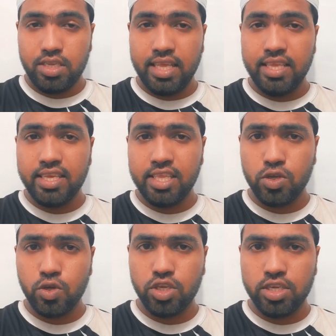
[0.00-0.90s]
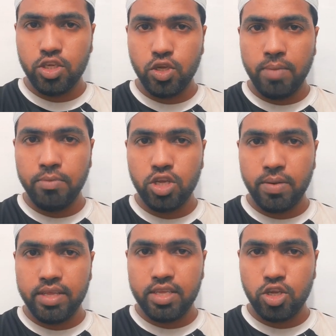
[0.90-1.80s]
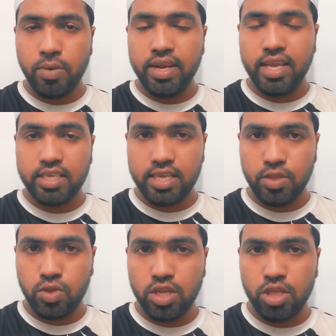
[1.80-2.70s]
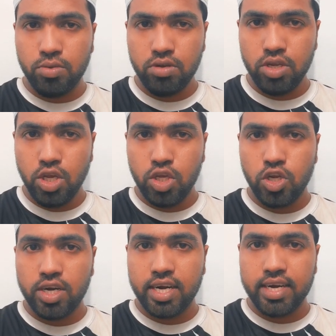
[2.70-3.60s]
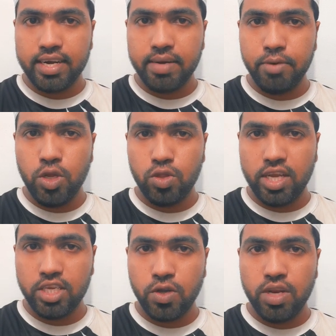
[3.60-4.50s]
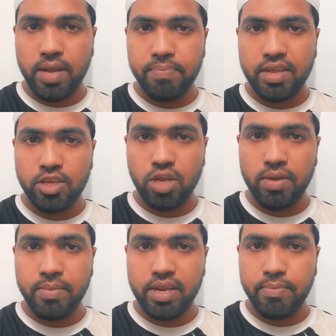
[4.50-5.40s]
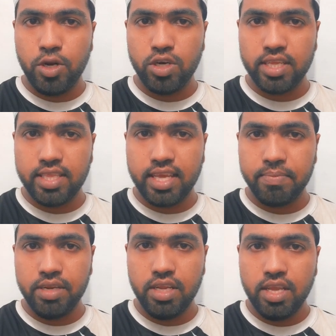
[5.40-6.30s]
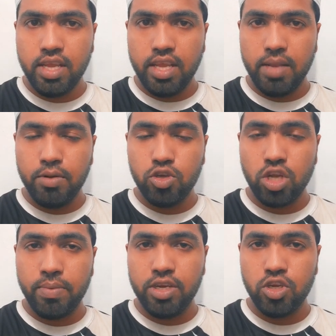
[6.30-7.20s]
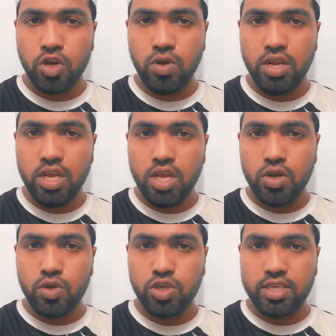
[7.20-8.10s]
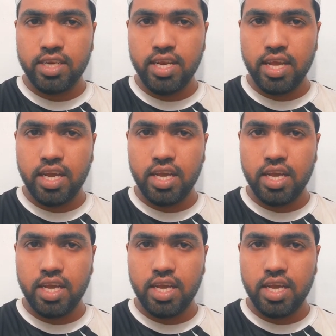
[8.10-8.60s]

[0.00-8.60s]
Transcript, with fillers: যাদের যাদের কোশ্চেন ছিল আমি সবার সবারই আজকে উত্তর দেবো শর্টকাট একটা ভিডিও তো আশা করি আপনারা সবাই আমার এই ভিডিওর সাথে থাকবেন এবং সবারই সকল কোশ্চেনের